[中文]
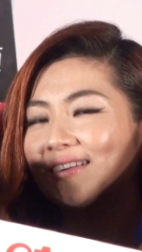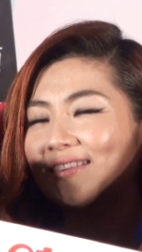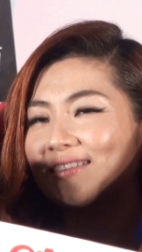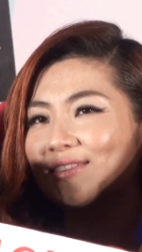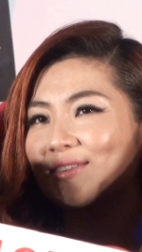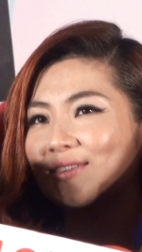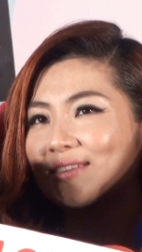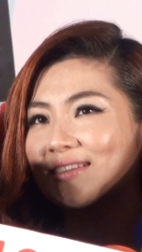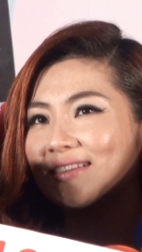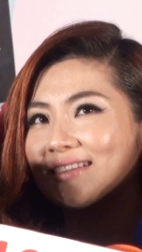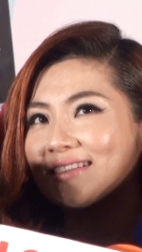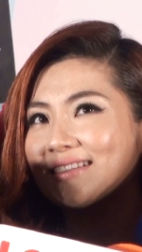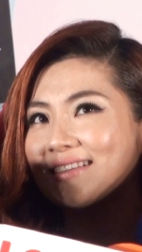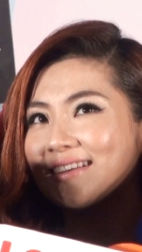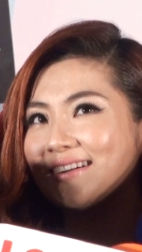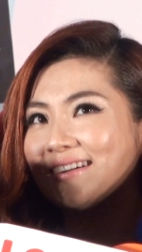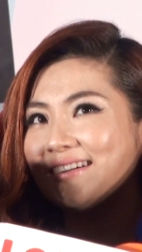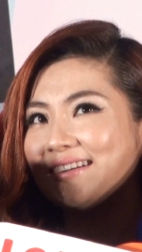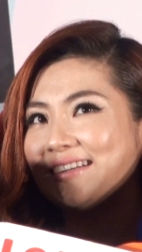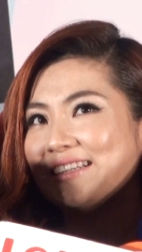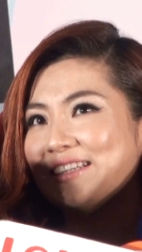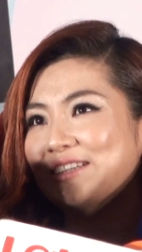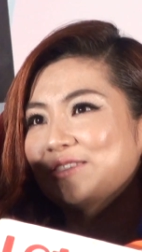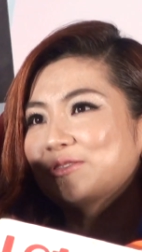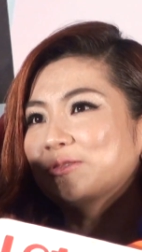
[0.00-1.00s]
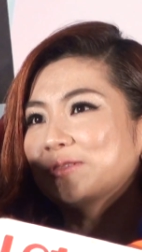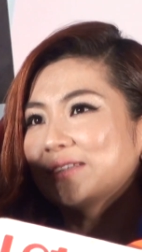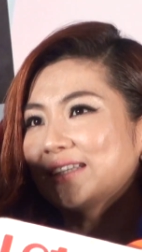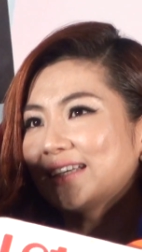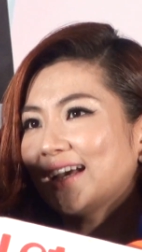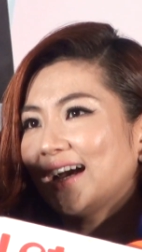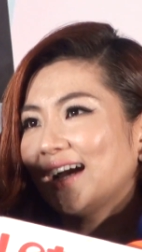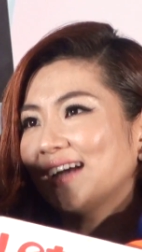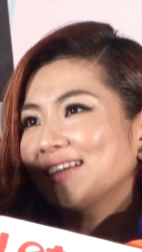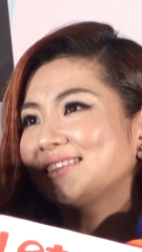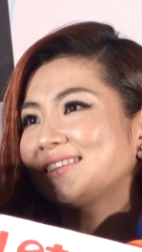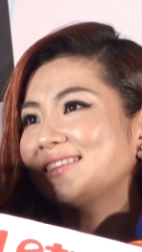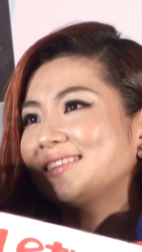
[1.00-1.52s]
就是二零一五一
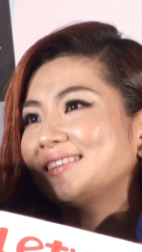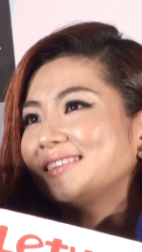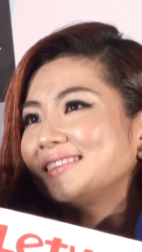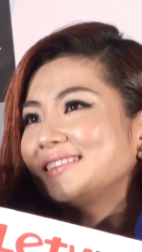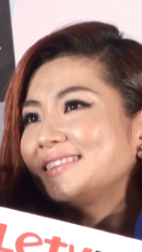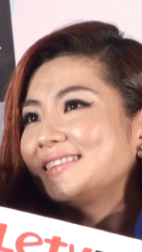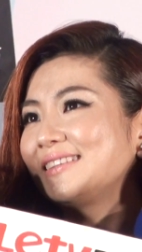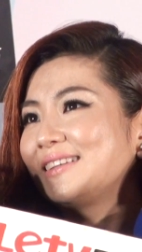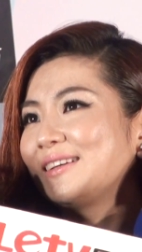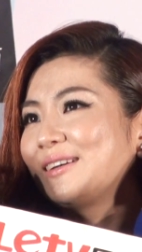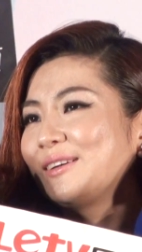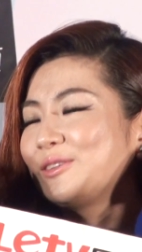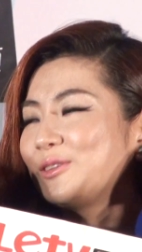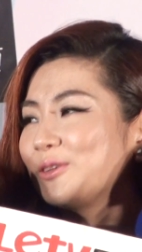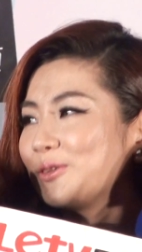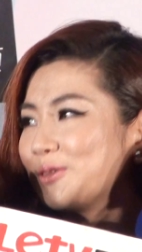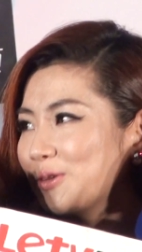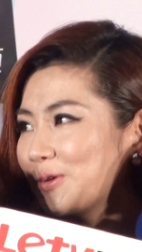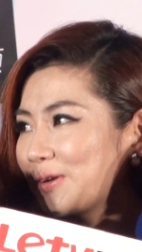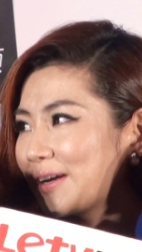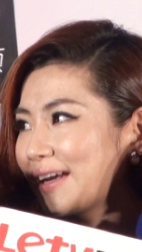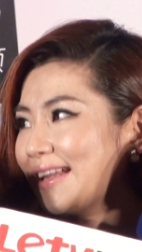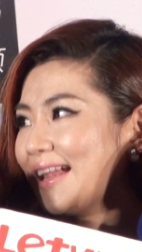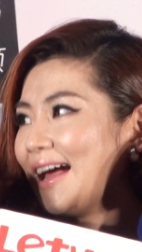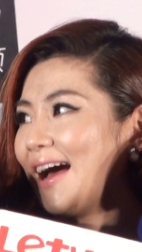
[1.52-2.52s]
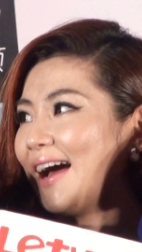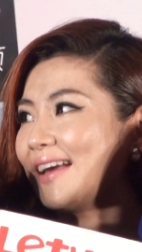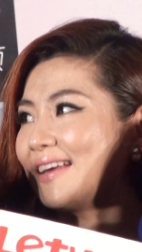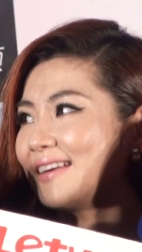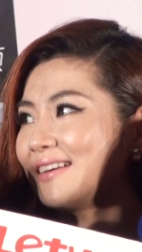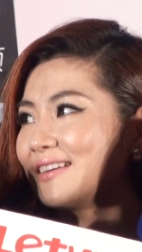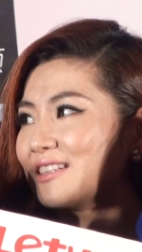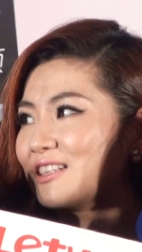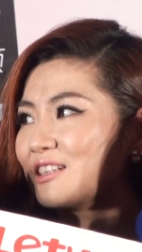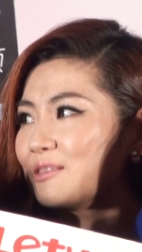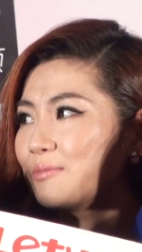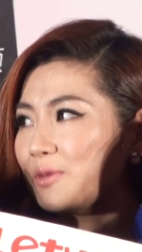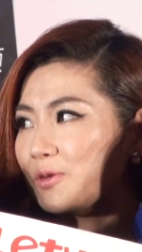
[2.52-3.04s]
开始就又给他一
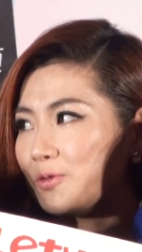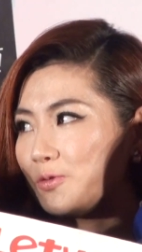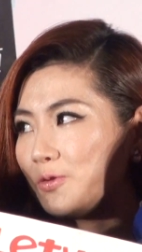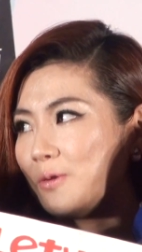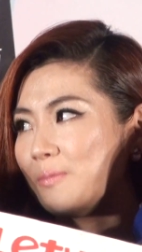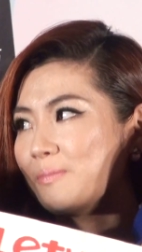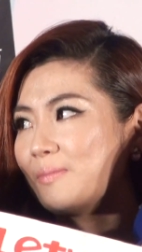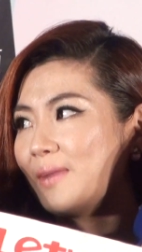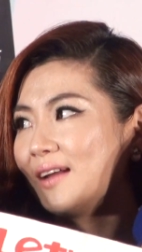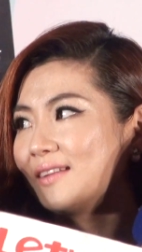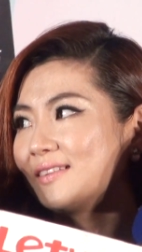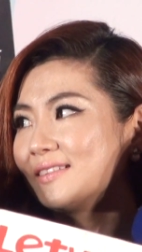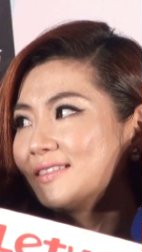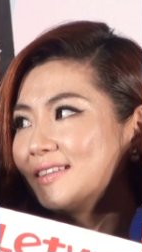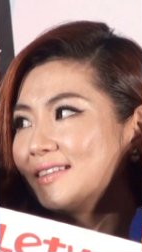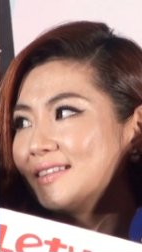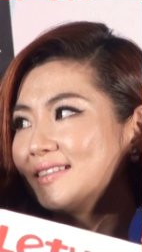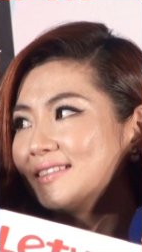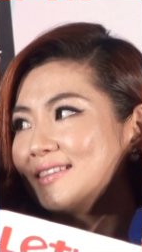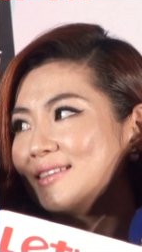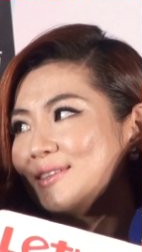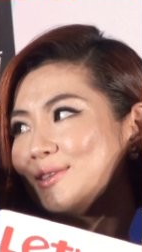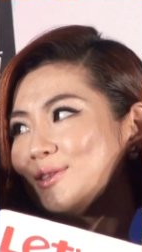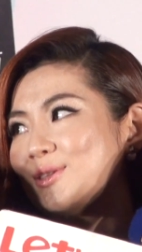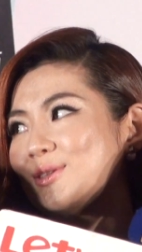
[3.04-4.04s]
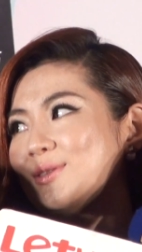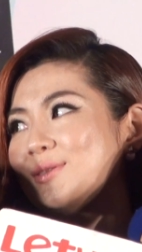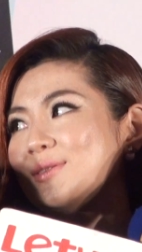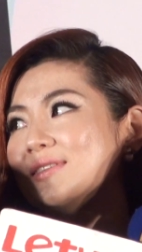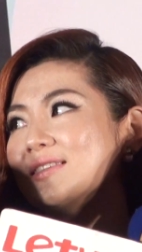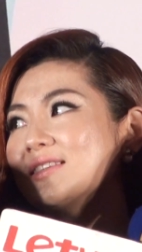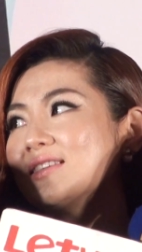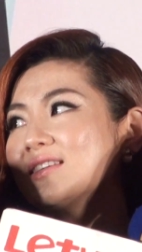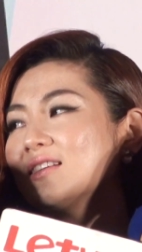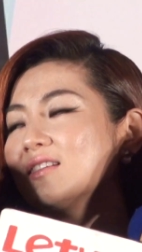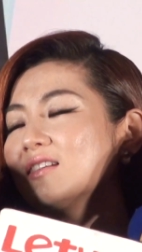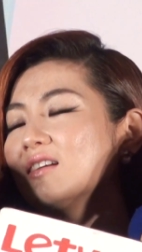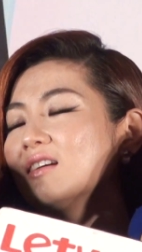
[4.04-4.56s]
个这么圆满的一件事
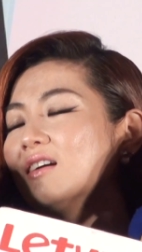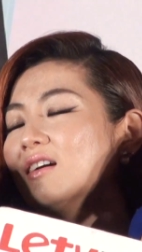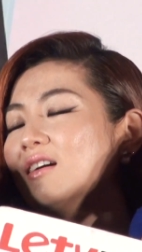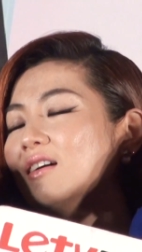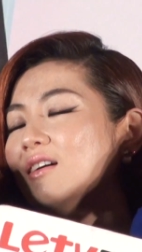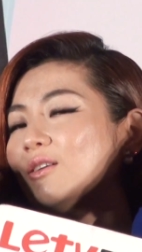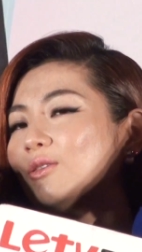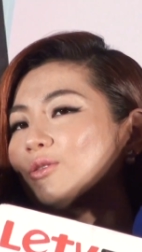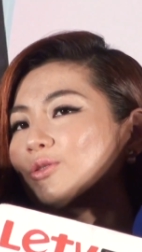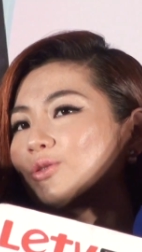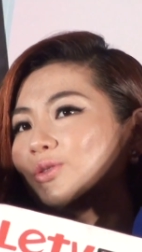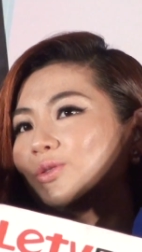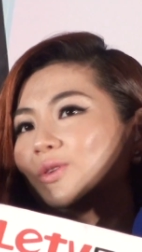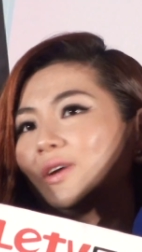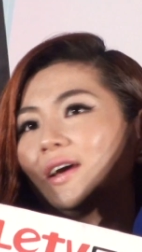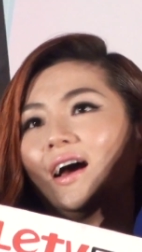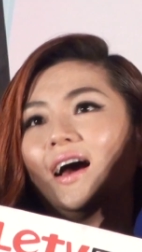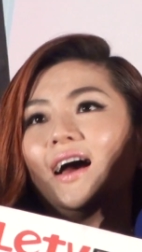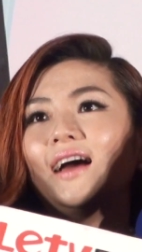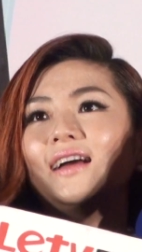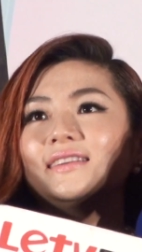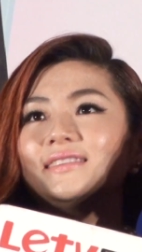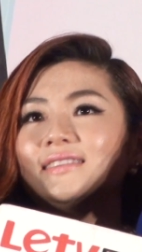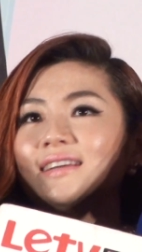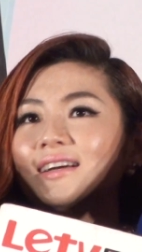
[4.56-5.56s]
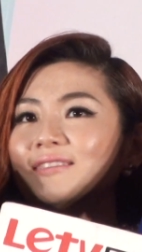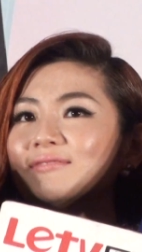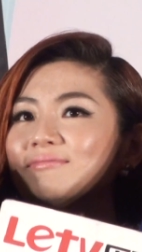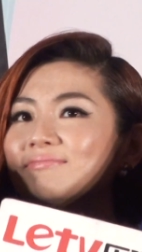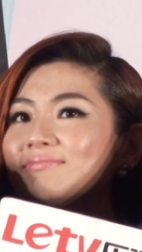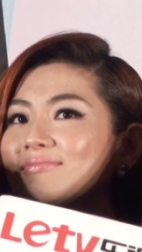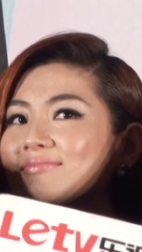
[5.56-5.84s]
情，我觉得对他来讲，